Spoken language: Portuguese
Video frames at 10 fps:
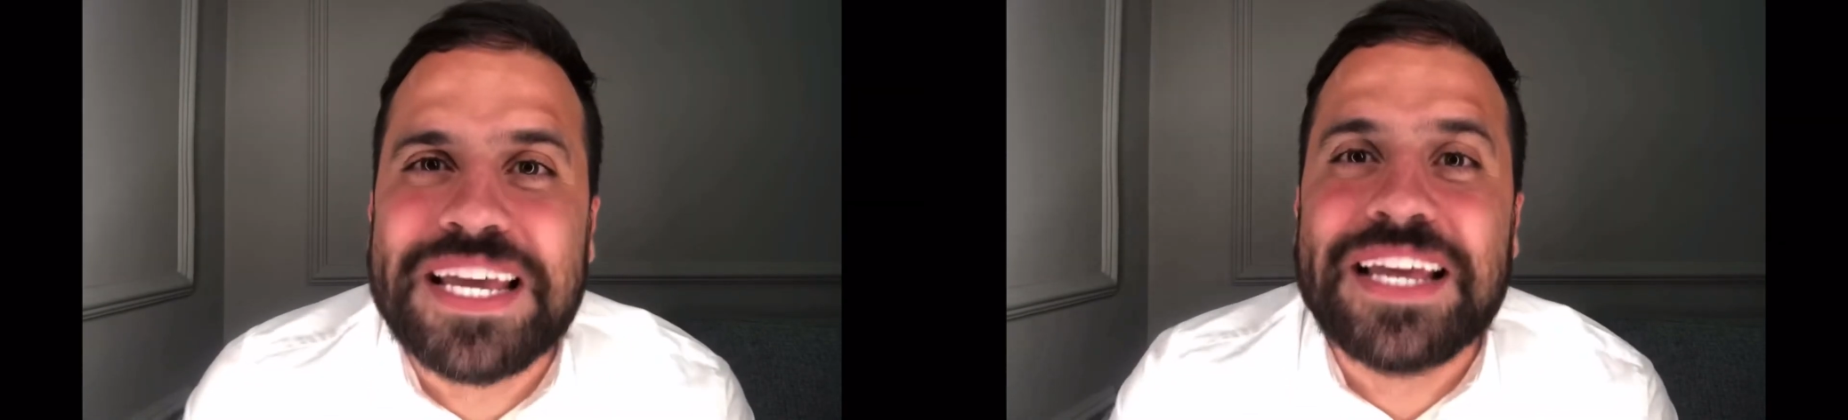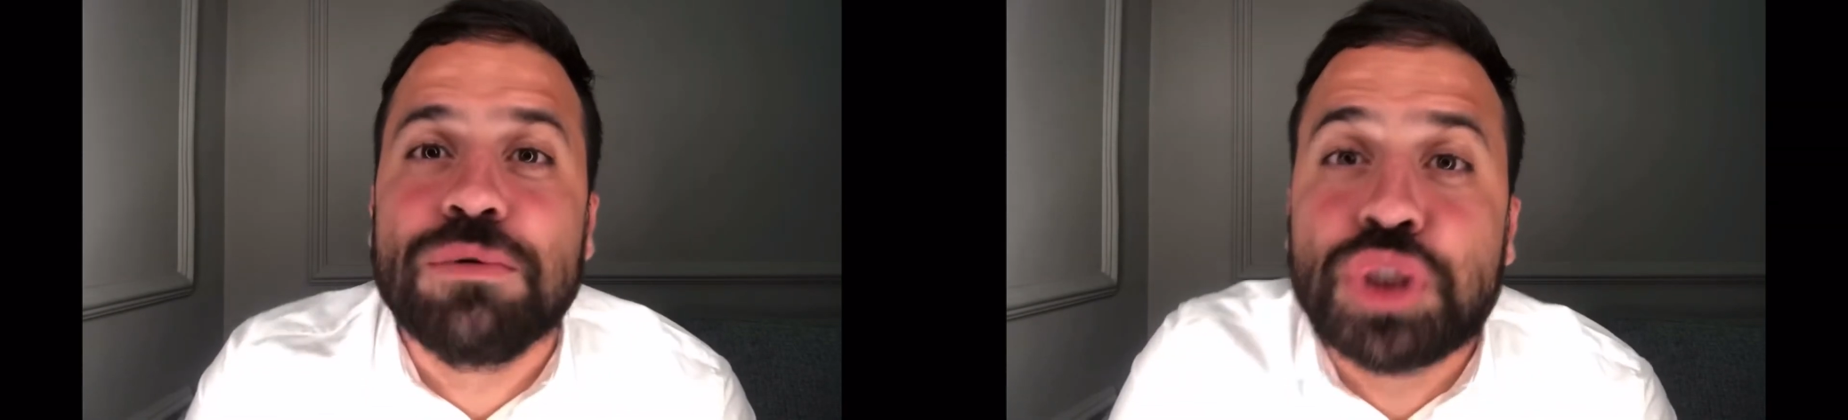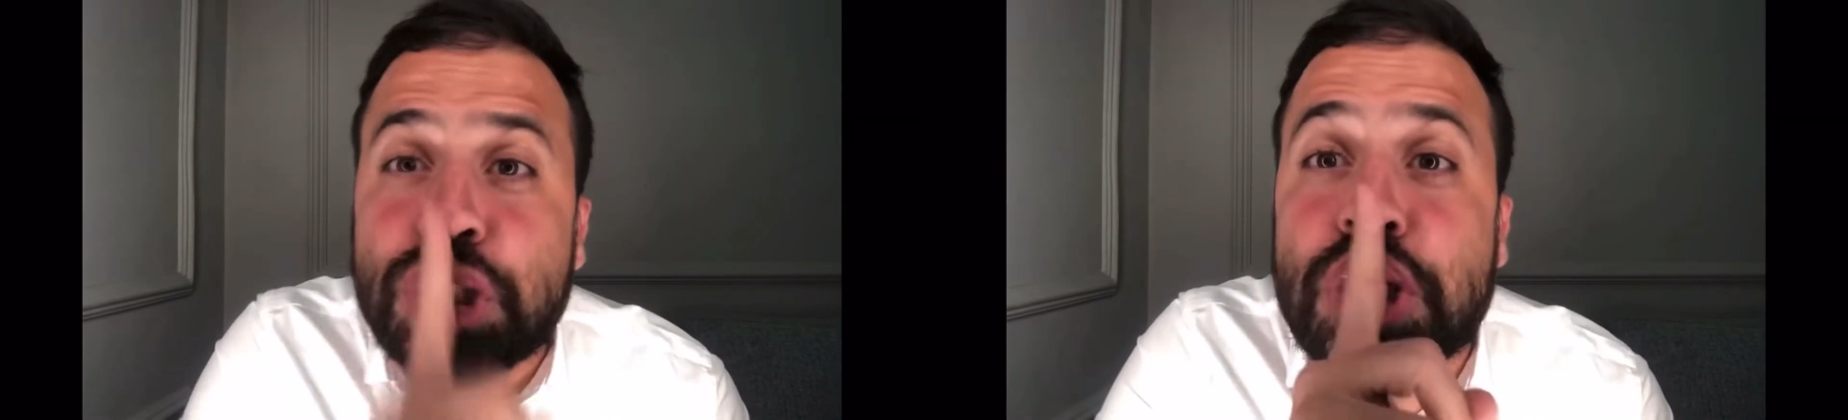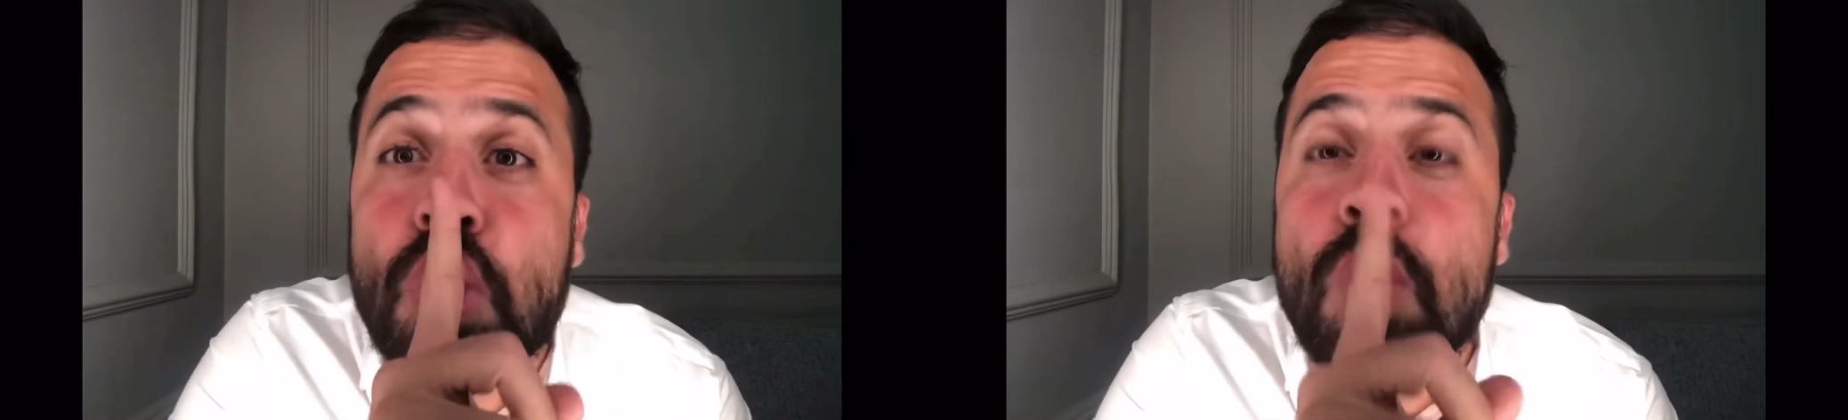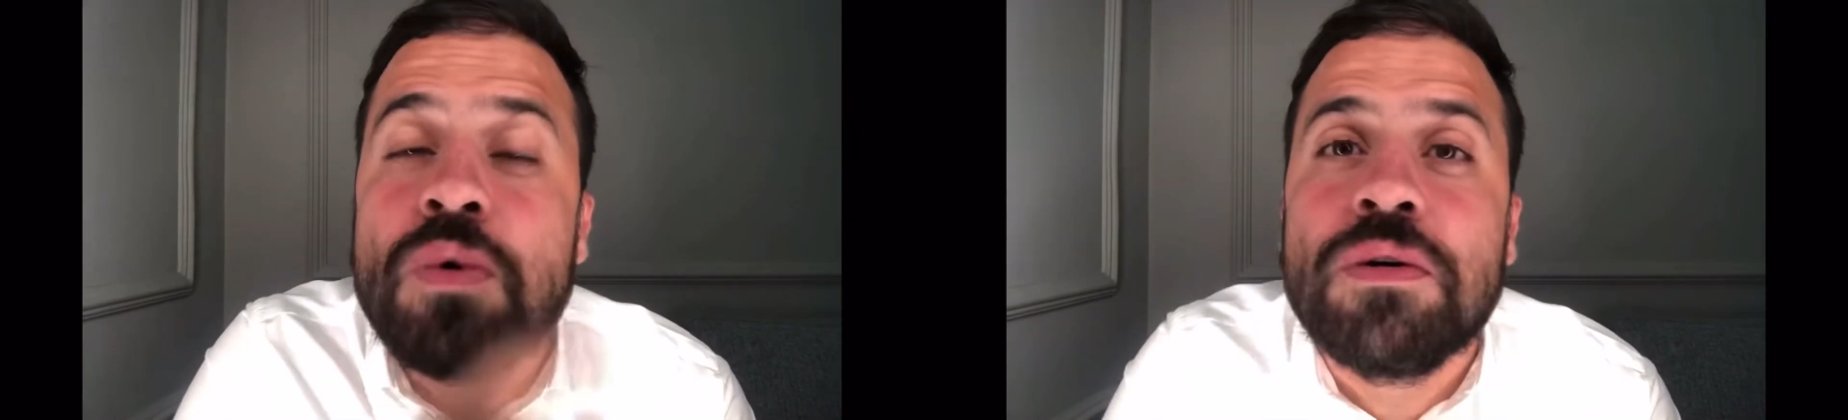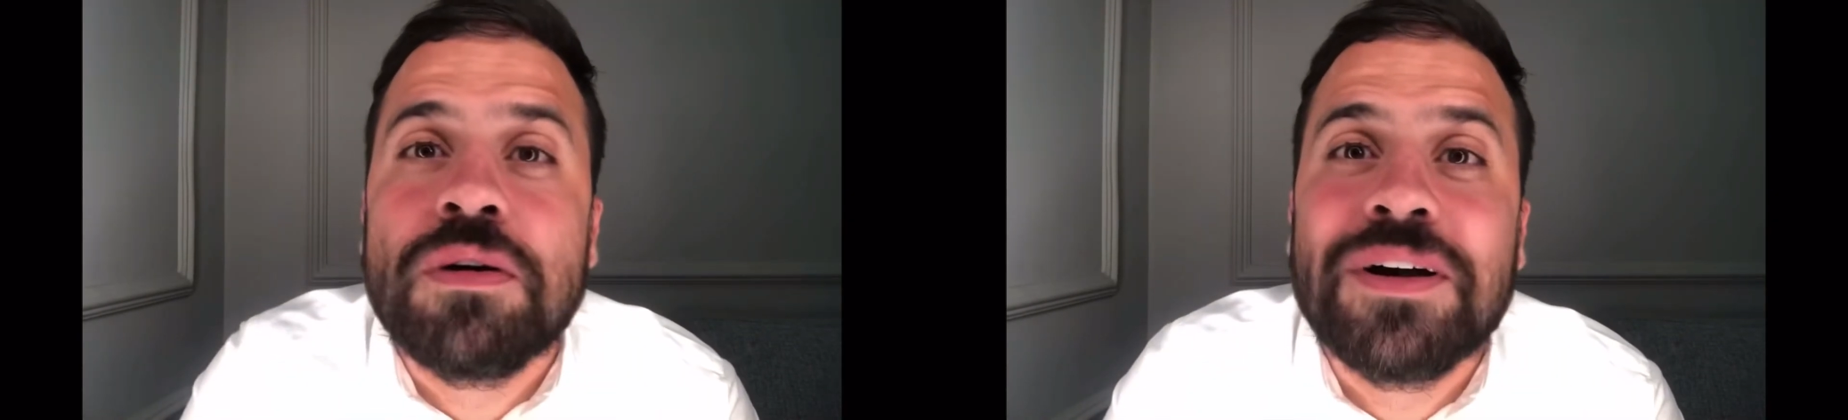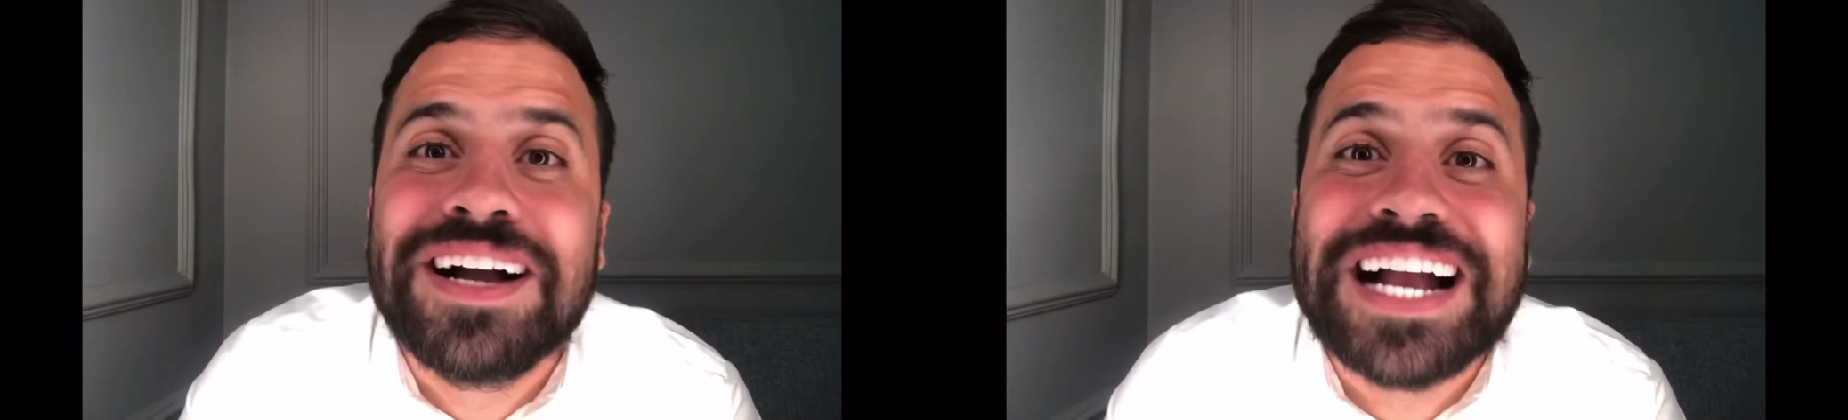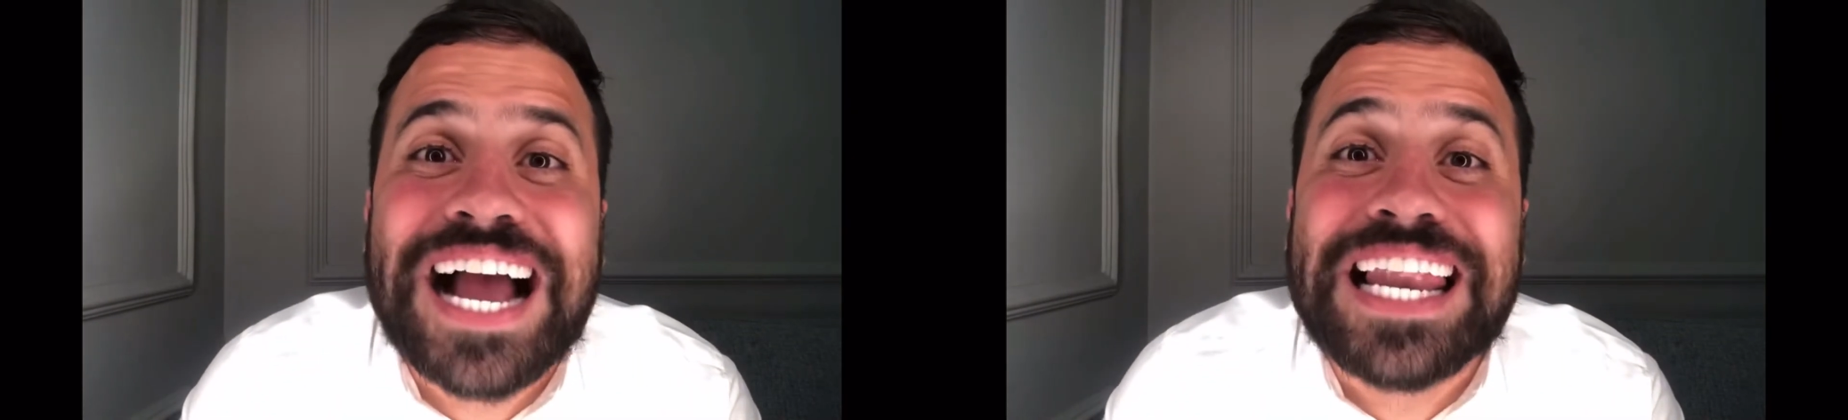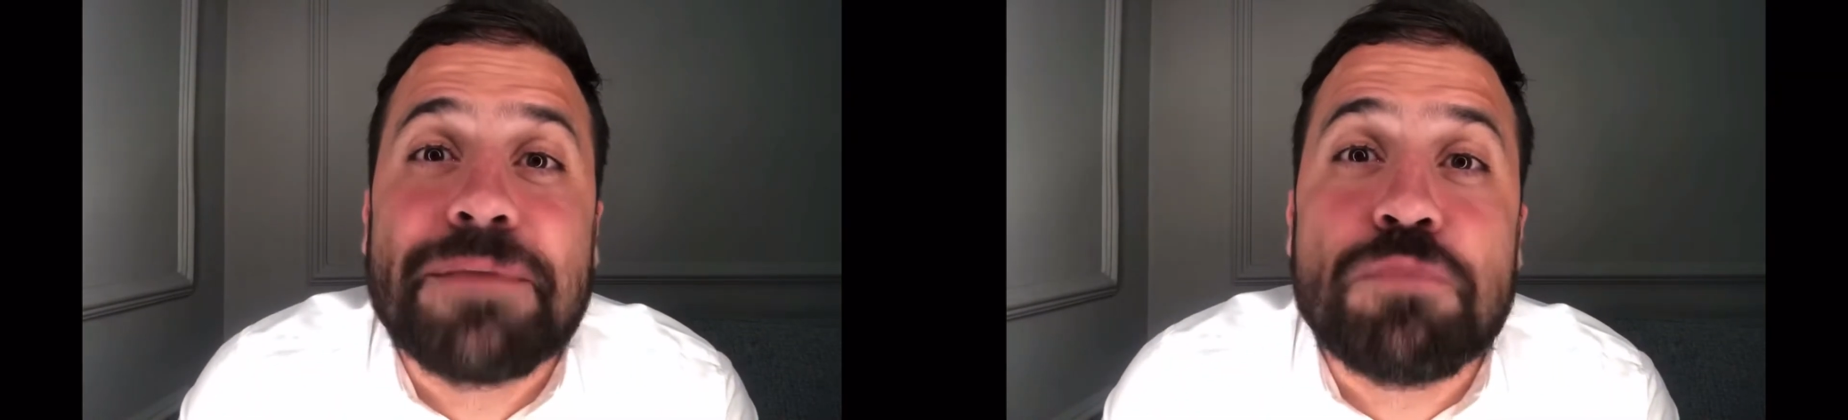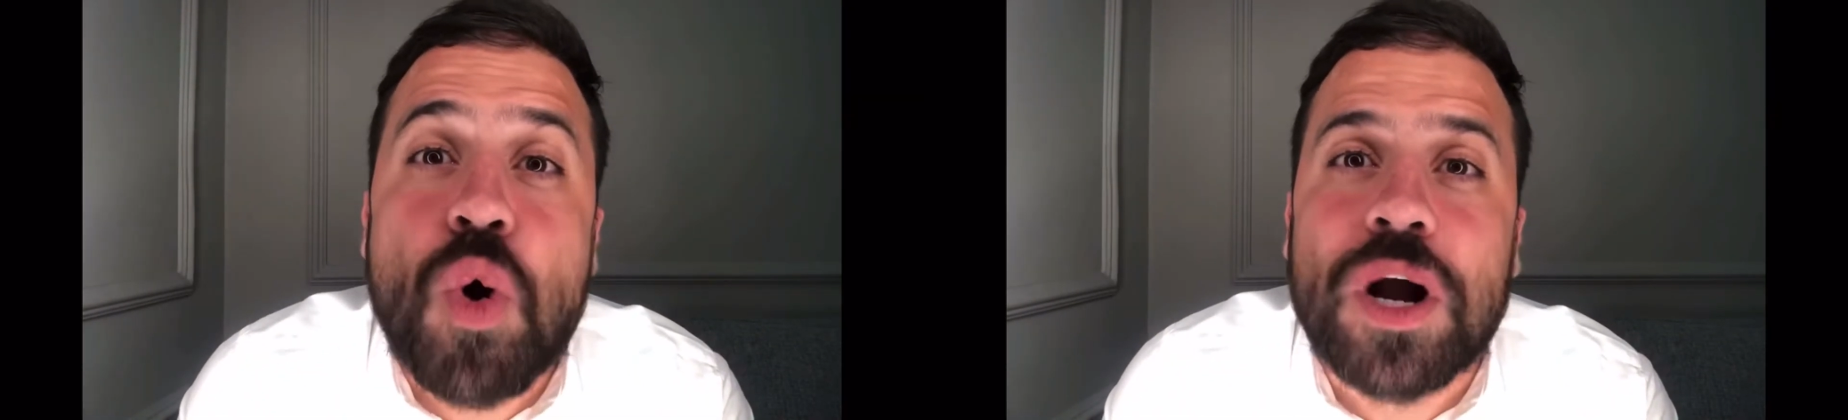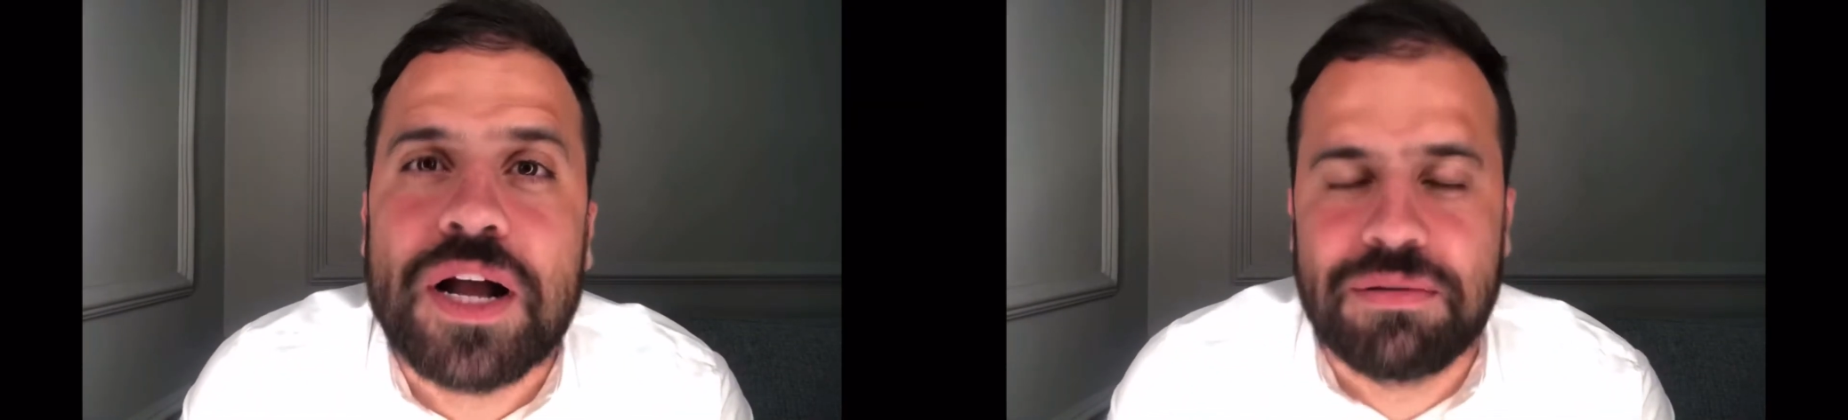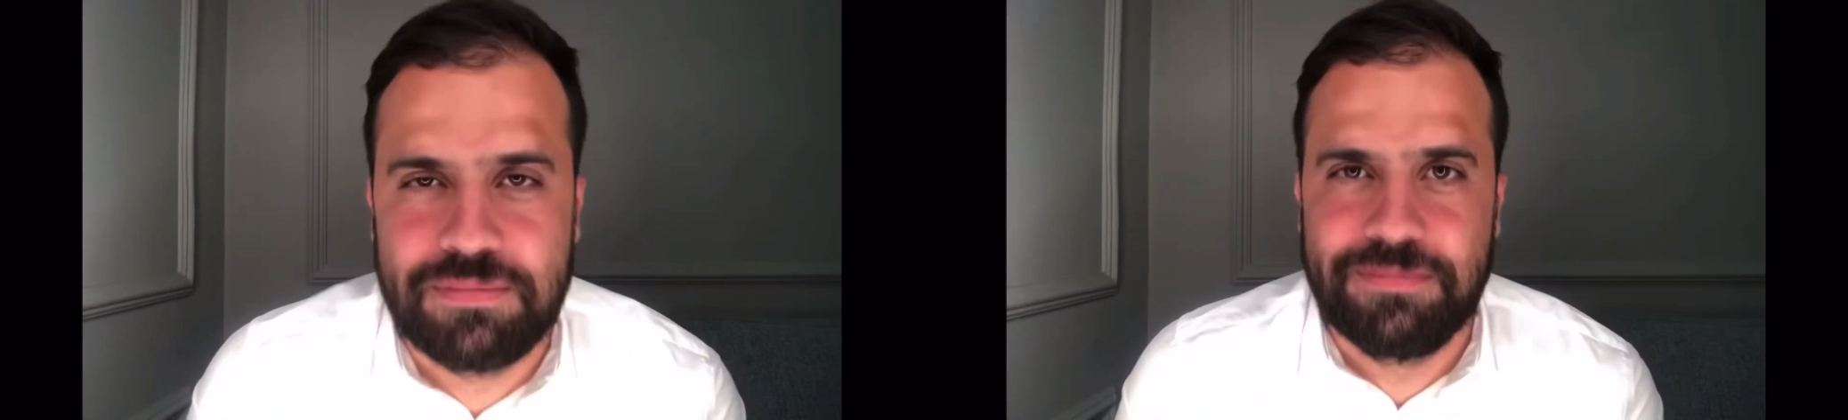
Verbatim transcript: aí. Cala a boca.